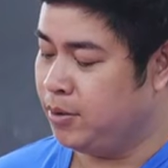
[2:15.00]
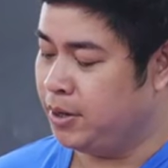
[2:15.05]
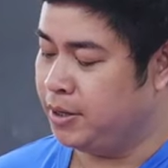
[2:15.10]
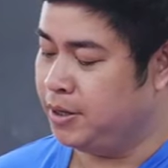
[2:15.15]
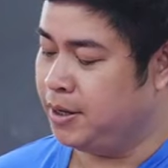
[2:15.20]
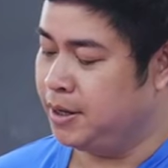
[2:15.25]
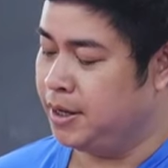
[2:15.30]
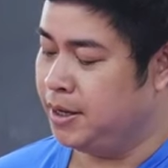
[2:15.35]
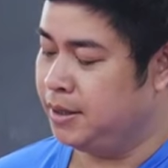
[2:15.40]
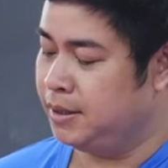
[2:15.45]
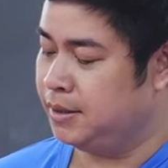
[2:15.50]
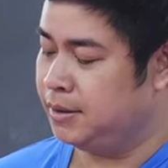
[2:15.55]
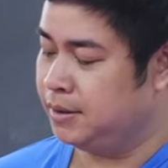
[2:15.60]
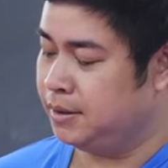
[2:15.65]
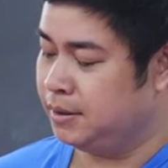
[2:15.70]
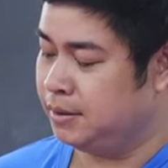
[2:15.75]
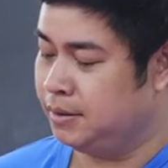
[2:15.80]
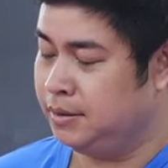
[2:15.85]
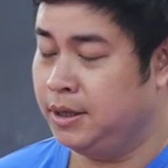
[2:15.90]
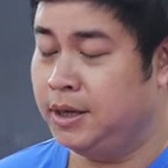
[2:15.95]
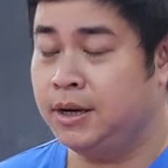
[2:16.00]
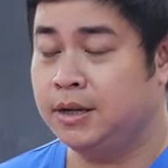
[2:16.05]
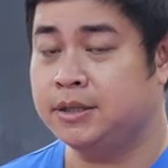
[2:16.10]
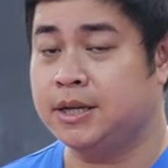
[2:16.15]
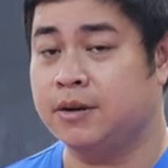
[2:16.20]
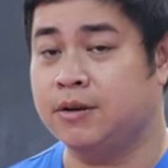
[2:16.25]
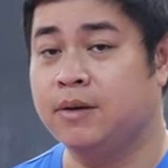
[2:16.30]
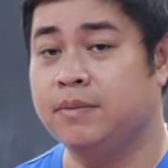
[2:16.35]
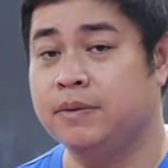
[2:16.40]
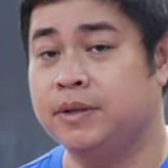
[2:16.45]
mọi người ấy, nhất là
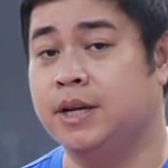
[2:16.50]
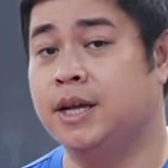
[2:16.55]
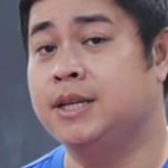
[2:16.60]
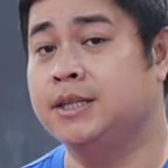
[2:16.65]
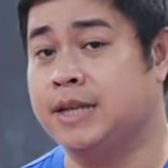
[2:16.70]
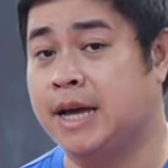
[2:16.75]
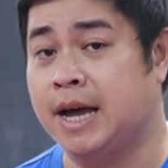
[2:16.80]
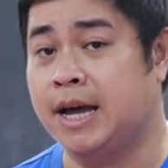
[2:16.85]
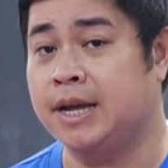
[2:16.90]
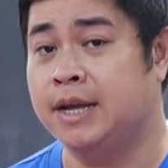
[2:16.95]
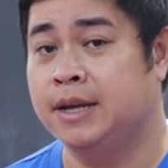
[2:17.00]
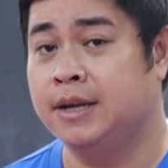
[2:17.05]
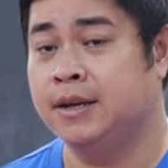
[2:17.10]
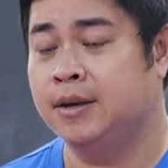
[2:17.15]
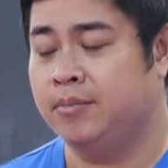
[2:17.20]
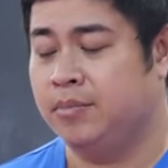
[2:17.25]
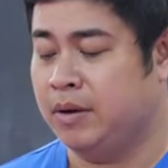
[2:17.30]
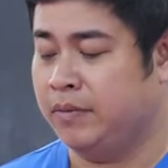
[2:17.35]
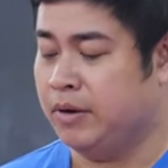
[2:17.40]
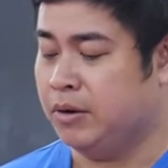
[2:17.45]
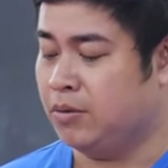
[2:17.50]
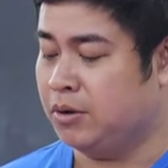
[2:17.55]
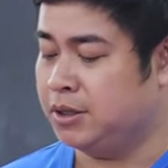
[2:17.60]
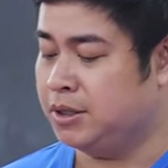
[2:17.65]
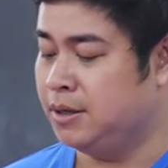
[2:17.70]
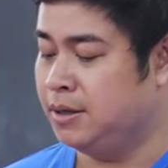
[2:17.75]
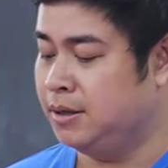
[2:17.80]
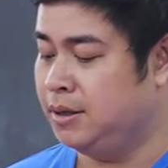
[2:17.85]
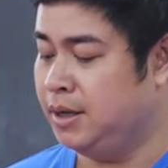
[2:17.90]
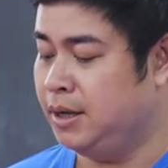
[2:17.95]
trải qua một thời gian dài mặt vợt của
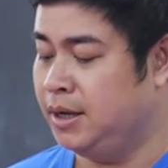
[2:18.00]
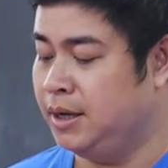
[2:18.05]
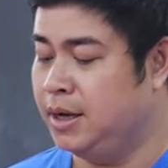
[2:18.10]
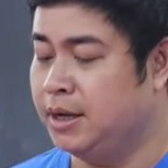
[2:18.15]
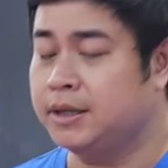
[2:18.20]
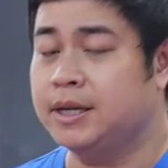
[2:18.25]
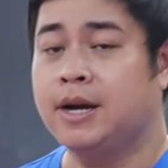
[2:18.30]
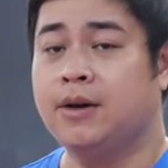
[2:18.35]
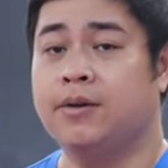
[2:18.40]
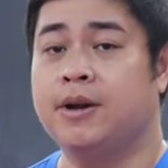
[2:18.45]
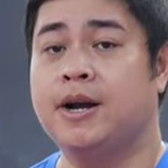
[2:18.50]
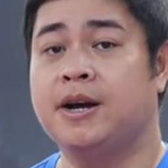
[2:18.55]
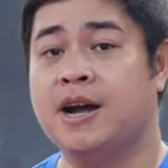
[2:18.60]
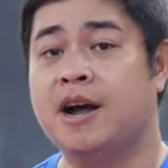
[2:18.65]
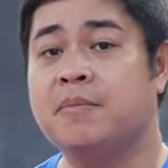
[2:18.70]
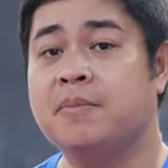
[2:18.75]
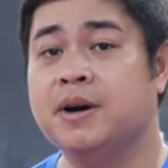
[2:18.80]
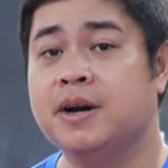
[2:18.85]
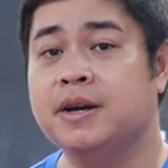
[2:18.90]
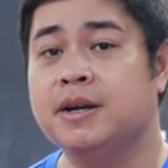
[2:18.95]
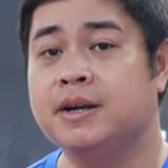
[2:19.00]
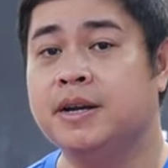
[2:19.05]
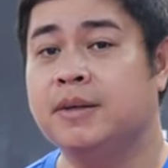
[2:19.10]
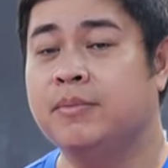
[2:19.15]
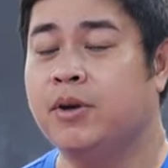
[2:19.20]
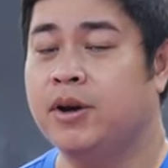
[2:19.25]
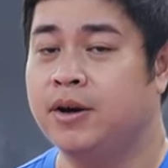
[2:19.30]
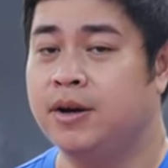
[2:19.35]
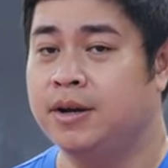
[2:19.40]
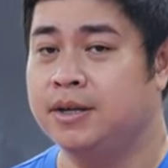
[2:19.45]
sơn thì hiện tại còn đang khá mới
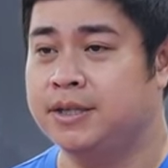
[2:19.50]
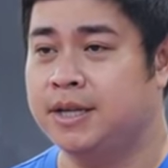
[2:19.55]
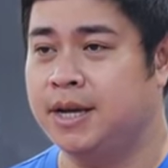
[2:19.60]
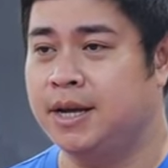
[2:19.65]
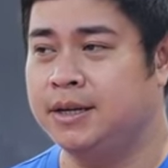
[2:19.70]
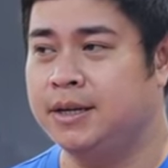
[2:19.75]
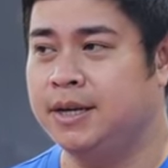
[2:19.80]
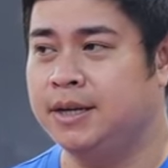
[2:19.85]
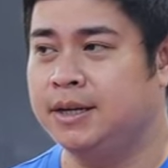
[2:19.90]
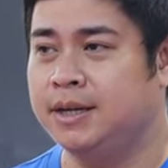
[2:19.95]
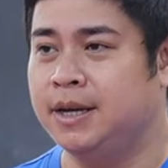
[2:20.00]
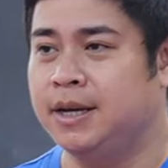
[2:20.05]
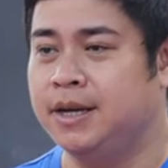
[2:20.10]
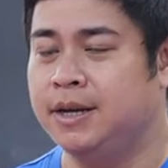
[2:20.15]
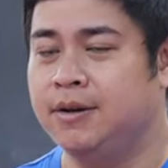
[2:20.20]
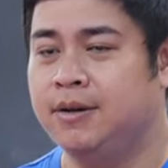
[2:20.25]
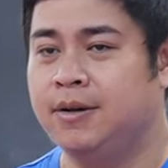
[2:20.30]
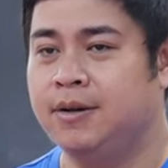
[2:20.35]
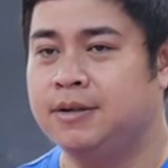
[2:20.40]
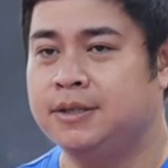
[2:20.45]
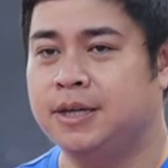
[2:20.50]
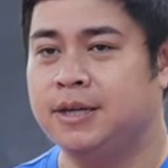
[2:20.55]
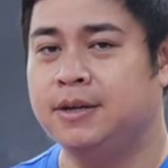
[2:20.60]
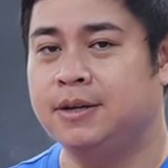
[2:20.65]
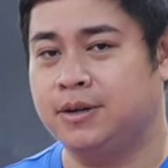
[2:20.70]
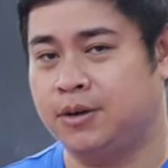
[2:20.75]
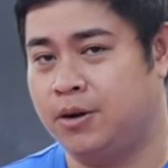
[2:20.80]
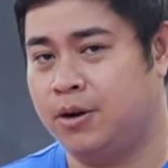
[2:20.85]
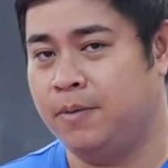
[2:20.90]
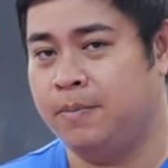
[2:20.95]
nên mọi người sẽ nhìn thấy nó sẽ
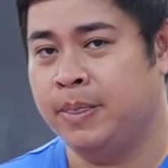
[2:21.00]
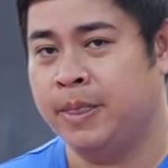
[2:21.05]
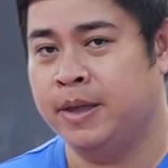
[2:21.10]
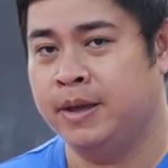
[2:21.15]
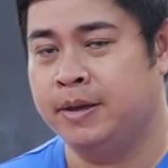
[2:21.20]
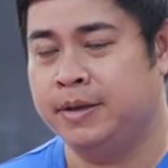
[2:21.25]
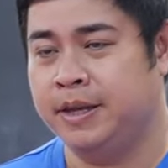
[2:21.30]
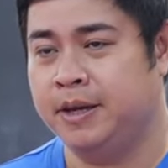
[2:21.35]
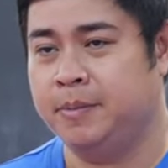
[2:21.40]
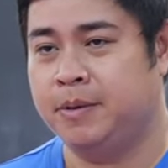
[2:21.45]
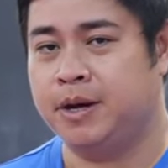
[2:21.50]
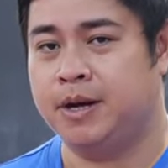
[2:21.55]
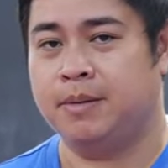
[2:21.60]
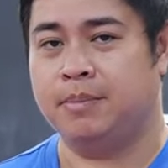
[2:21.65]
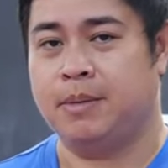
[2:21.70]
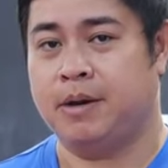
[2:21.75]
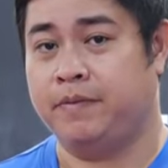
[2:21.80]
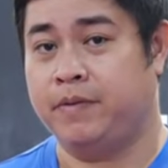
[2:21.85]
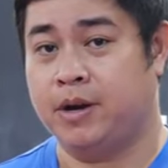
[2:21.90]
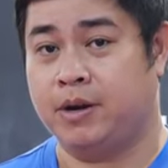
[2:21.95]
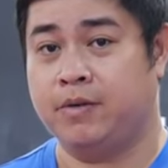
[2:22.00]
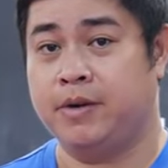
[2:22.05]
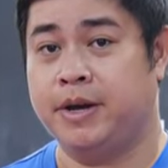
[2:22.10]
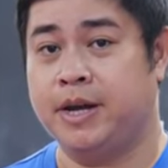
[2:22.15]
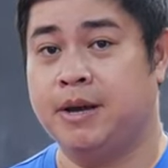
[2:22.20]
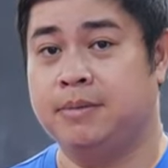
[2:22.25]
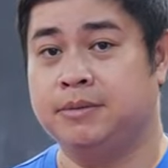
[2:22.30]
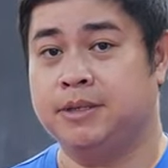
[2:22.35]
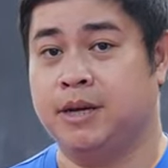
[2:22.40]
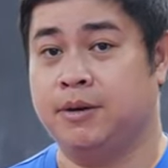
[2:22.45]
hơi khó nhưng mà mặt vợt của anh
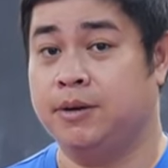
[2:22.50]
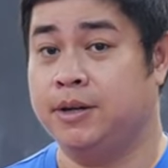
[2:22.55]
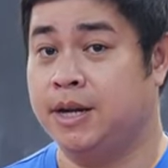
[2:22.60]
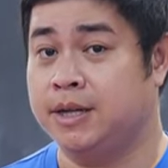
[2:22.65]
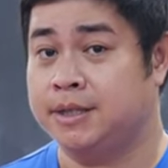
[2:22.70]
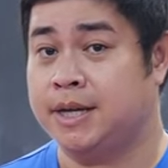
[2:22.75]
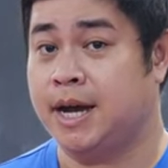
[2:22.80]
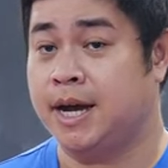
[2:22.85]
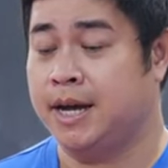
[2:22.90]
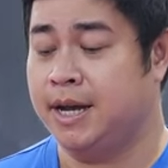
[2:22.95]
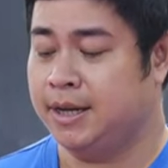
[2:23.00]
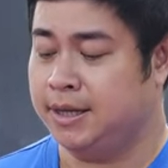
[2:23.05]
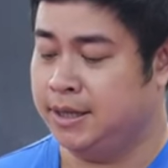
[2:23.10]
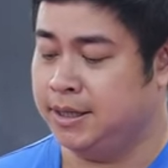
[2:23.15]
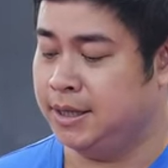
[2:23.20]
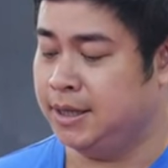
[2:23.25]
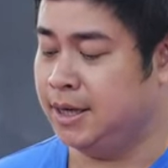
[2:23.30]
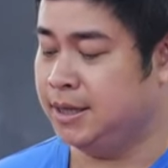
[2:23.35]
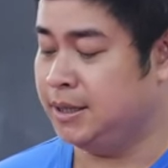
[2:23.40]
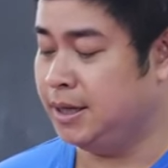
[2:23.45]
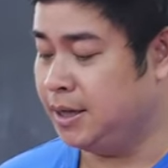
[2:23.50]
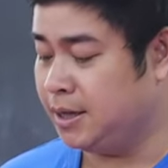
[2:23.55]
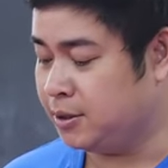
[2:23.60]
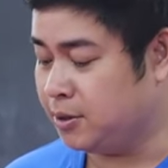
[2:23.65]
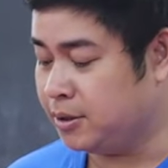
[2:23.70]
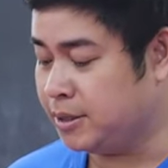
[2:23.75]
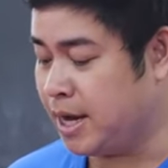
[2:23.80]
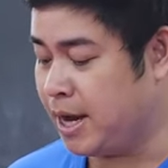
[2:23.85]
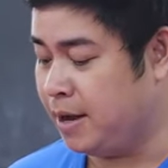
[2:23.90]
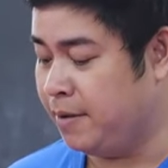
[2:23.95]
em trải qua thời gian dài ấy, thì sẽ thấy rất là
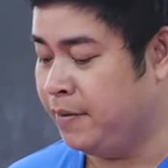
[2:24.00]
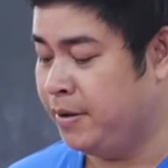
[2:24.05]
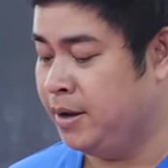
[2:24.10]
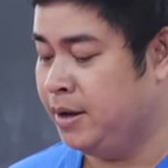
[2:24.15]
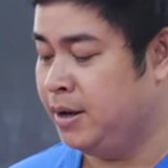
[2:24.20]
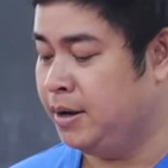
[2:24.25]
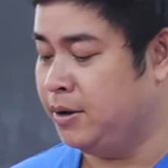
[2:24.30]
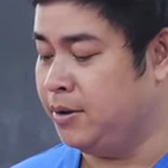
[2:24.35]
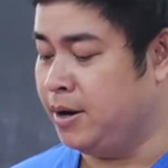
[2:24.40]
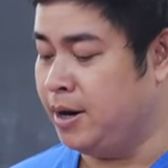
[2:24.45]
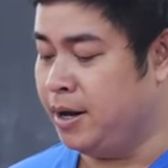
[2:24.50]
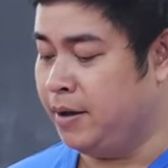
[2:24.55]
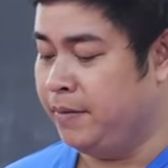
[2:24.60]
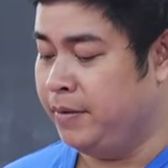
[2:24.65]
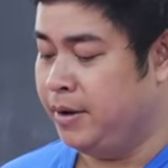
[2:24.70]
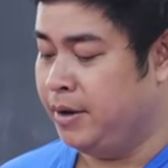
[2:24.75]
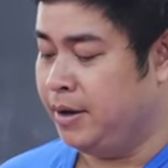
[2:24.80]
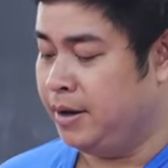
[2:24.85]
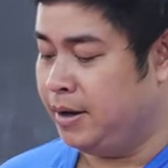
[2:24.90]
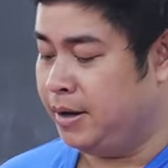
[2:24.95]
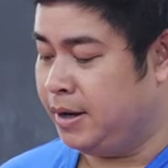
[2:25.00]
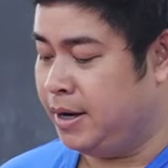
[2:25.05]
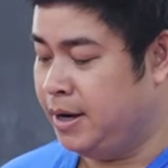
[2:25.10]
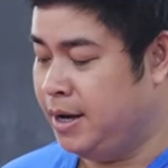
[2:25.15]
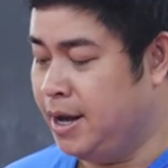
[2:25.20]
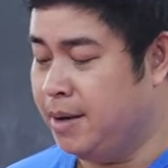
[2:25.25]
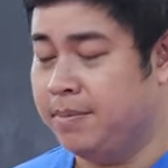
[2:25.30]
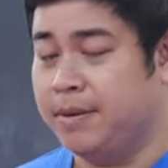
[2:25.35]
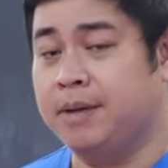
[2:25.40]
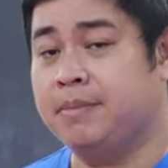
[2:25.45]
rõ ràng đó là cái
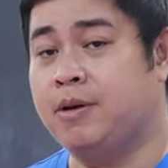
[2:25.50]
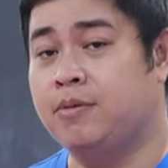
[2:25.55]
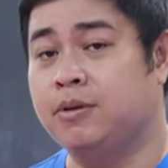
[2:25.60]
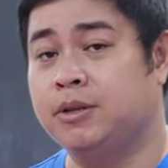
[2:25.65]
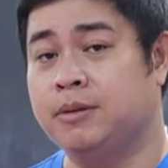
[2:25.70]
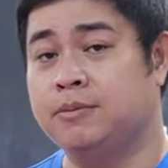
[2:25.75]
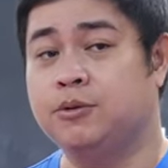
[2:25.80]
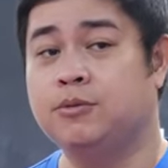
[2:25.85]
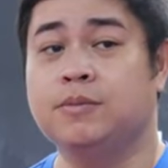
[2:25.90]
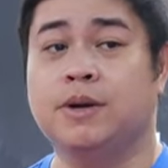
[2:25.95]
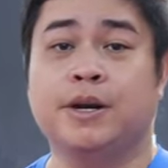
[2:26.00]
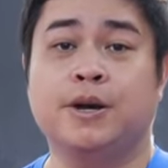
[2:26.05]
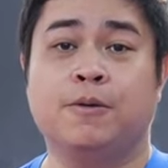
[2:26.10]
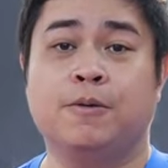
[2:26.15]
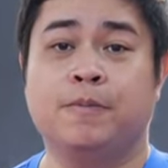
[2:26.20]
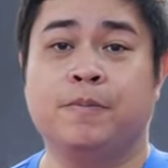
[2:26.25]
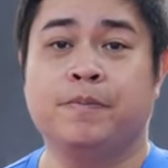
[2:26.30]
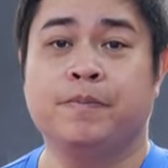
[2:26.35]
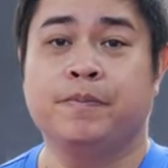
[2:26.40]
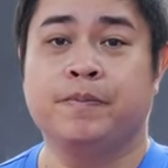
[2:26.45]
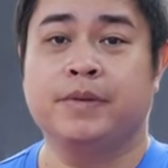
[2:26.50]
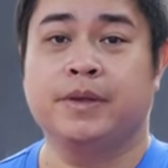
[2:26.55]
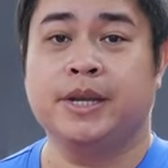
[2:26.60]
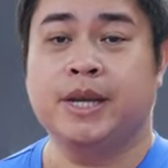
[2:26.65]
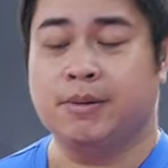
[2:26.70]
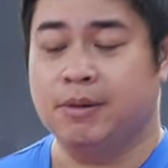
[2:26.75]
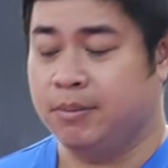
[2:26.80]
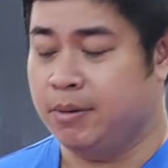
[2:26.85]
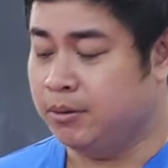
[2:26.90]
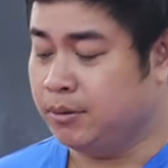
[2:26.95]
điểm đánh bóng nó tập trung ở đâu
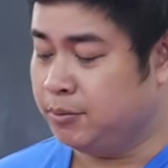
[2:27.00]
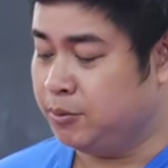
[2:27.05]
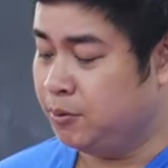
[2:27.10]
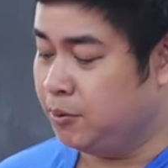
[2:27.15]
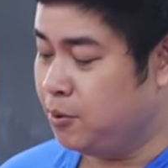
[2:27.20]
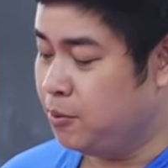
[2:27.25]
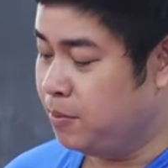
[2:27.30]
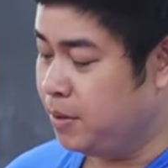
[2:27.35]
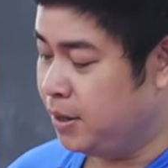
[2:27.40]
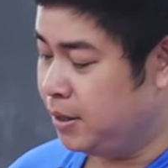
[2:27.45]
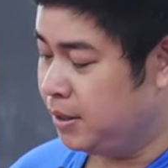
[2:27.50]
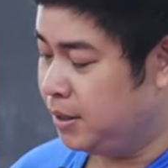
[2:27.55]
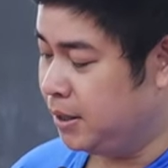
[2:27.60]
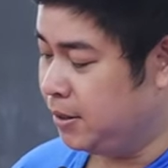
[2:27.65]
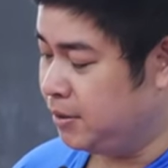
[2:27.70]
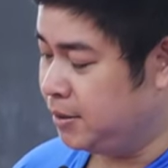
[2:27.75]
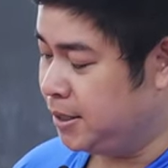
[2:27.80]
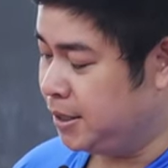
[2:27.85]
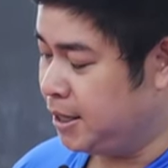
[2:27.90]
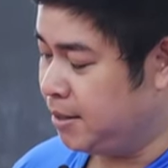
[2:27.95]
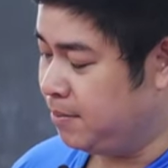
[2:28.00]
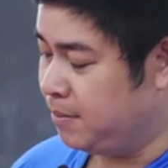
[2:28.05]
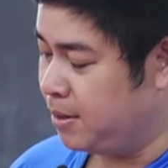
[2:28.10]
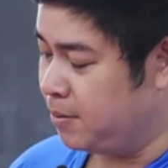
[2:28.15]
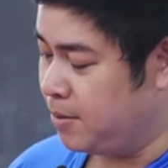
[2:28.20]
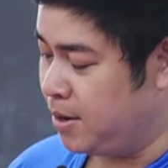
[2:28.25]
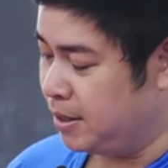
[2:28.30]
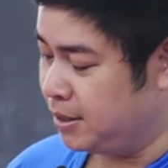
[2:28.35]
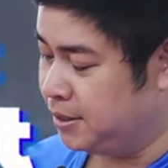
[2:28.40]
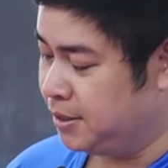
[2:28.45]
điểm đánh bóng tập trung đúng ấy, thì nó sẽ nằm
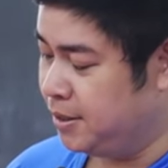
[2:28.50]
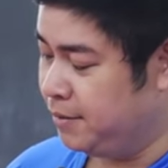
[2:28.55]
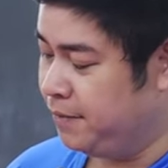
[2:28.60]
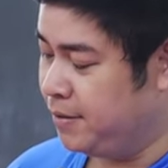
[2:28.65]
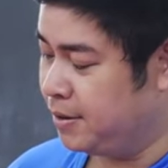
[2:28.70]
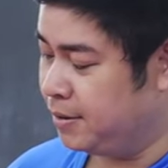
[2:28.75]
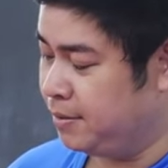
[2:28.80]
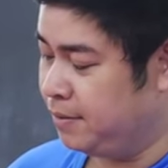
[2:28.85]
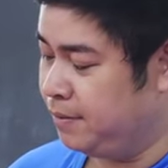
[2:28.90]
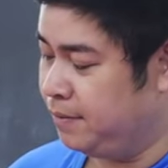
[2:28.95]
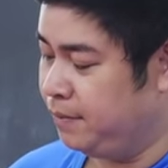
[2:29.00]
ở khoảng giữa vợt